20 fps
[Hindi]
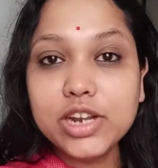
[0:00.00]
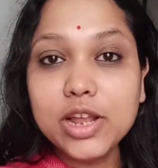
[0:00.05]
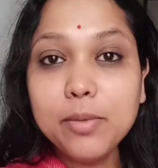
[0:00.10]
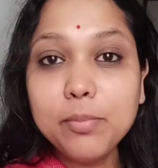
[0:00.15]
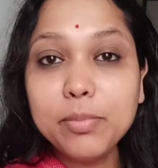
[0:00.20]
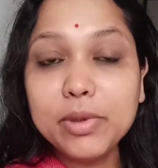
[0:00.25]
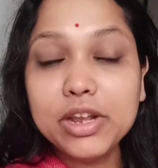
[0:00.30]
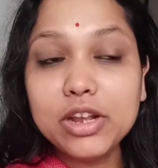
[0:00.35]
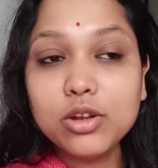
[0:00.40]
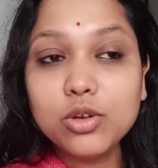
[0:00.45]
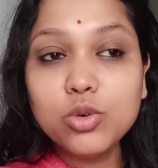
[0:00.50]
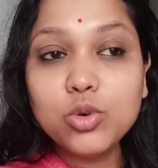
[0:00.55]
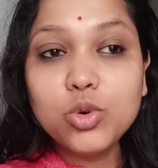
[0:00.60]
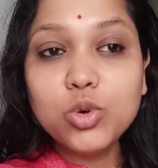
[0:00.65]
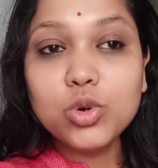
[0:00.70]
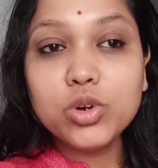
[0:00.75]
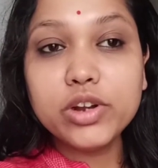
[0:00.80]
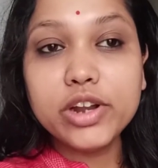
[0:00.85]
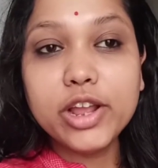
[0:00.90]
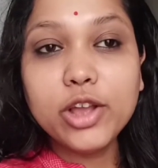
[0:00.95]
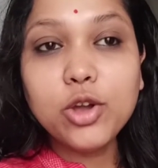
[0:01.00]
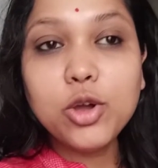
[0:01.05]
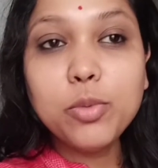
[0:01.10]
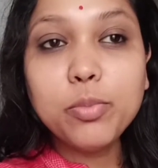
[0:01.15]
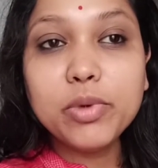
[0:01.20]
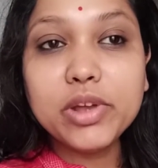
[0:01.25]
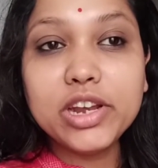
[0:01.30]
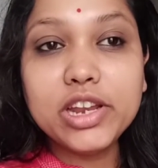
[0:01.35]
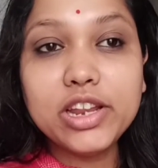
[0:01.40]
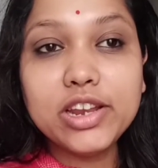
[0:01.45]
ना बिल्कुल उठने को
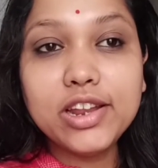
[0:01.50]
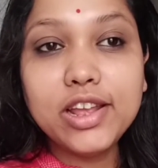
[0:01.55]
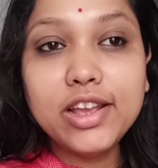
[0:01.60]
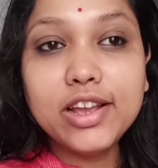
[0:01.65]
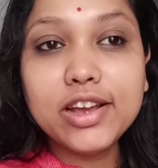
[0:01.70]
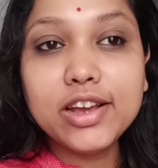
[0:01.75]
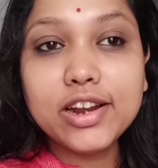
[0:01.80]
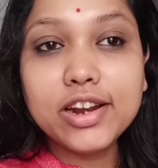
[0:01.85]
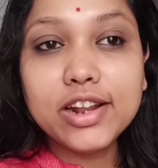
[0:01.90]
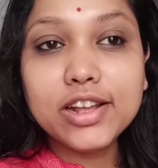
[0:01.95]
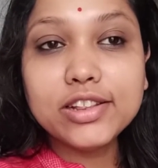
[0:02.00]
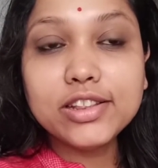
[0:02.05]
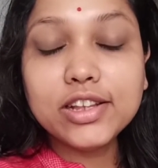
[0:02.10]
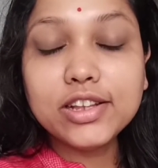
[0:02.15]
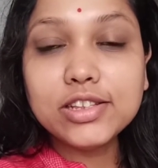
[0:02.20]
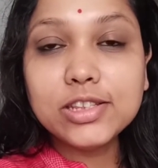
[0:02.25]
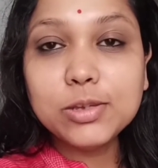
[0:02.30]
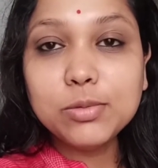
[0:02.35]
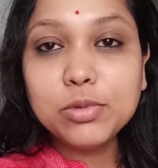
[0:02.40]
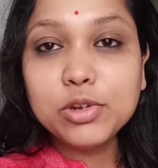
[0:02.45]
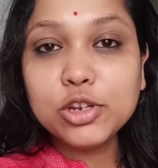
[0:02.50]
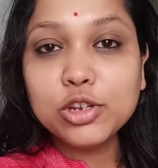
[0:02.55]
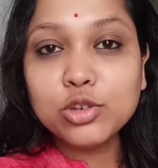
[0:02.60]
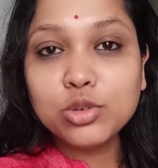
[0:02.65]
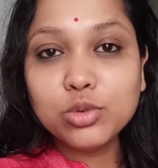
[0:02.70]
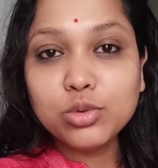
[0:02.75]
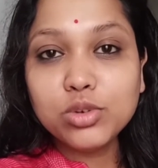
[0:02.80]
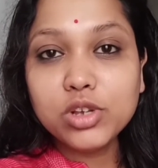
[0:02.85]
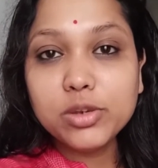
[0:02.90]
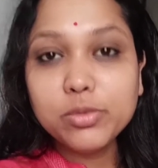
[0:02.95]
मन ही नहीं कर रहा था सिर्फ
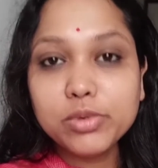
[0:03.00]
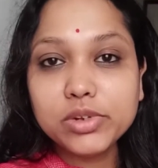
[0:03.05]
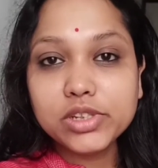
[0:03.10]
रिशु के